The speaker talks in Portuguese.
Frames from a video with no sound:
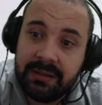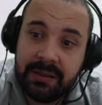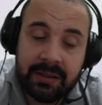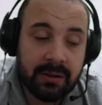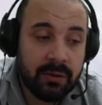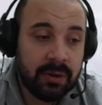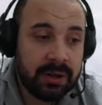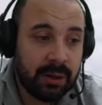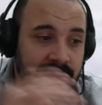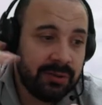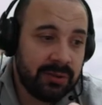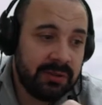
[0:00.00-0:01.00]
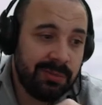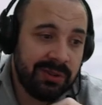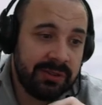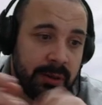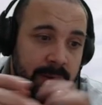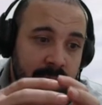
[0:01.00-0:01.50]
tentando acordar os outros,
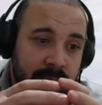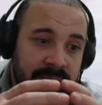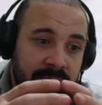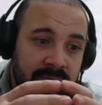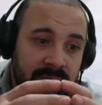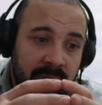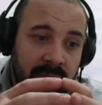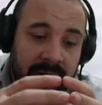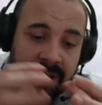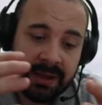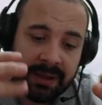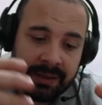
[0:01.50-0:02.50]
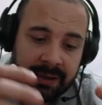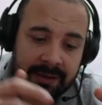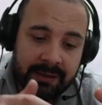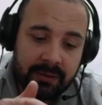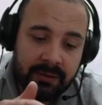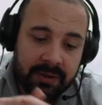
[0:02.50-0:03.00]
mostrando como funciona,
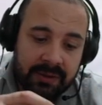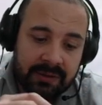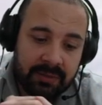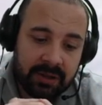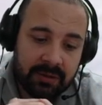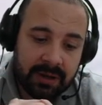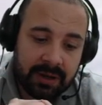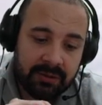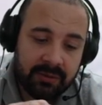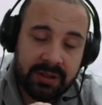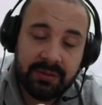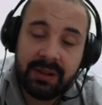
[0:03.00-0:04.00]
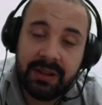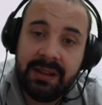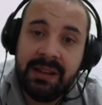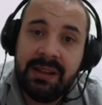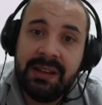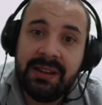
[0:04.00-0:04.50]
trazendo conhecimento gratuito aí.